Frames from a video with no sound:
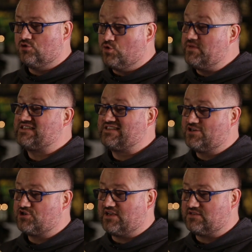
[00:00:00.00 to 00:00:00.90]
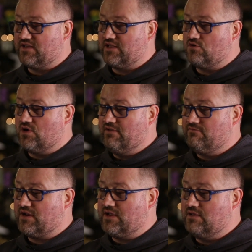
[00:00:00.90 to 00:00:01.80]
do miasteczka zwanego
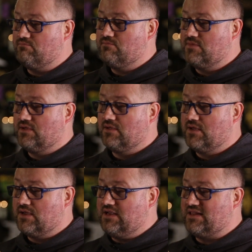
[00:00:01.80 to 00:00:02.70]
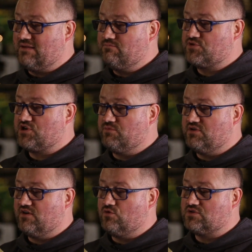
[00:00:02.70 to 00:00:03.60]
Efraim, i tam
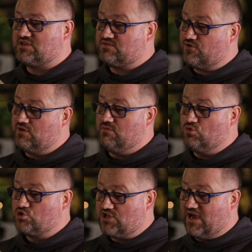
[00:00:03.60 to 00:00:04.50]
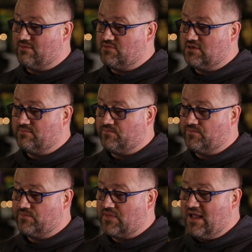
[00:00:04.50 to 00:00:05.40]
przebywał ze swoimi uczniami.
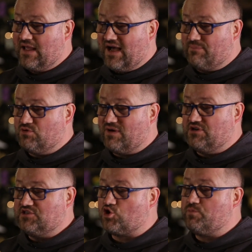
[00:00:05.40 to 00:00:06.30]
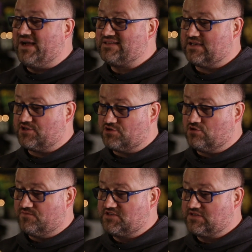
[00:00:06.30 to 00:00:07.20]
A była blisko Pascha
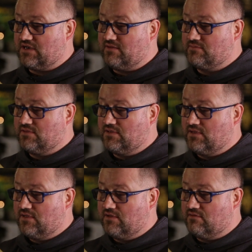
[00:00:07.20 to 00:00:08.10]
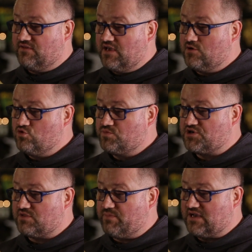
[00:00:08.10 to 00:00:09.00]
żydowska. Wielu
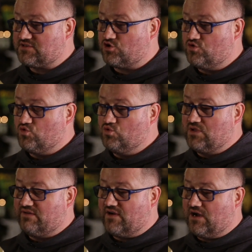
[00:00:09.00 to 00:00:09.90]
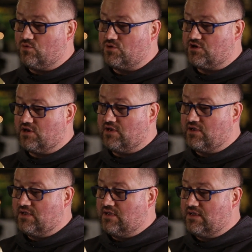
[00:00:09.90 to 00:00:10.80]
przed Paschą udawało się
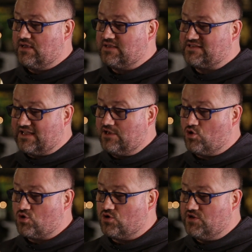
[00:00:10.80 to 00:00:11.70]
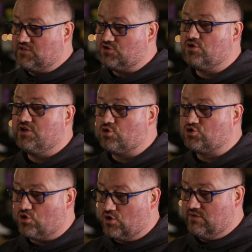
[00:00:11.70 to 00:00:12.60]
z tej okolicy do
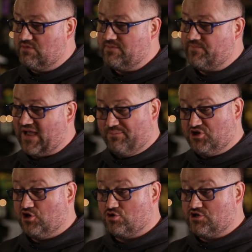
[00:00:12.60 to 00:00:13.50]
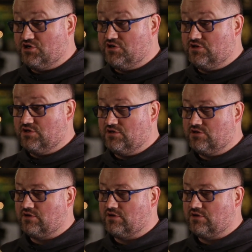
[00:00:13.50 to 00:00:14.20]
Jerozolimy, aby się oczyścić.